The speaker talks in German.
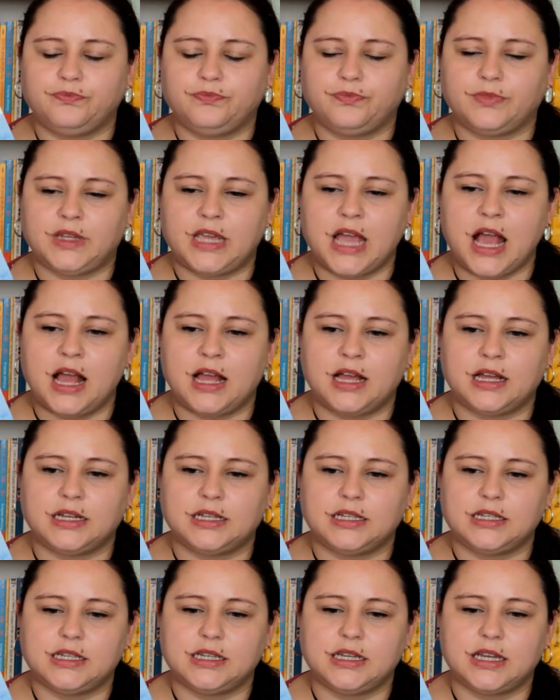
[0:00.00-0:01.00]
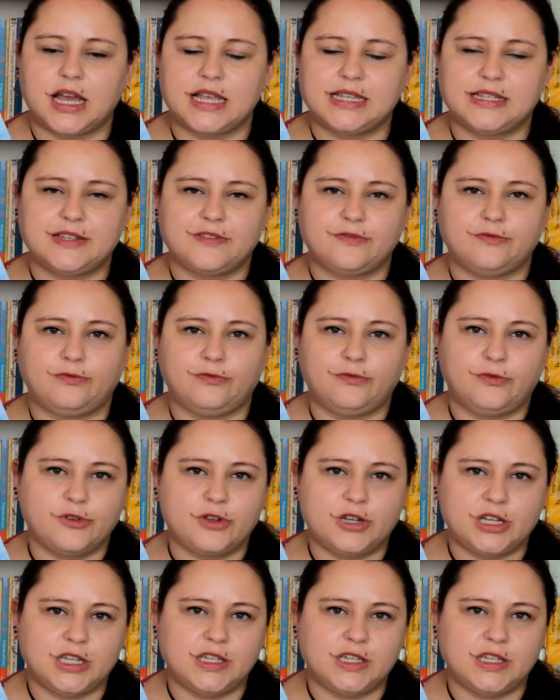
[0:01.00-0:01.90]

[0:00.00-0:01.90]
ja, als würde